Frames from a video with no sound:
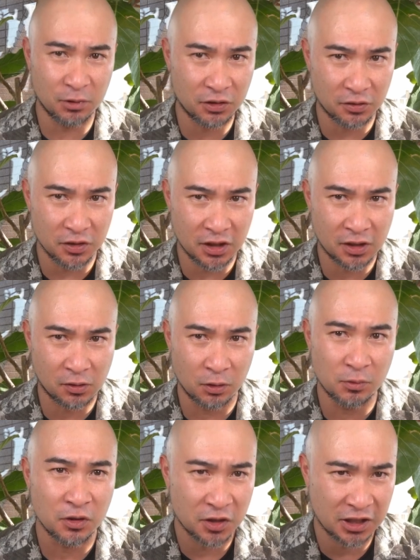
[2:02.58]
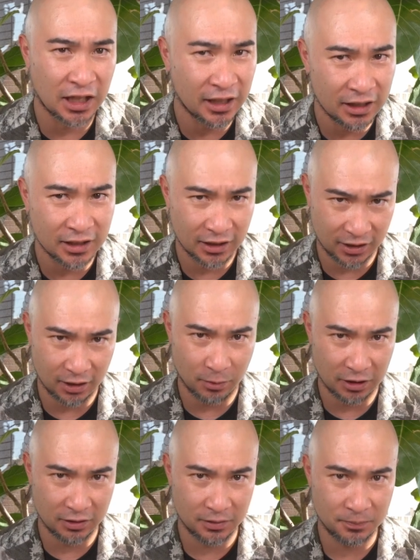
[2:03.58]
ブスクに引っ込む仕掛けになってい
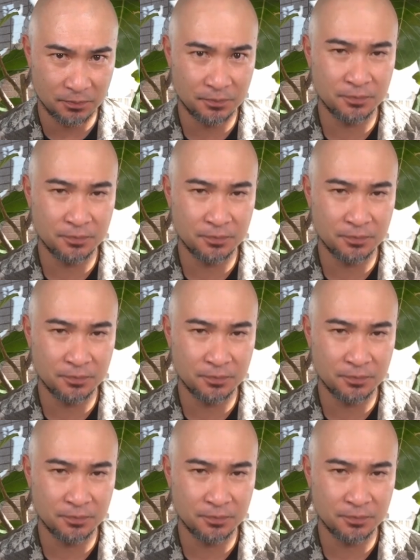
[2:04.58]
ます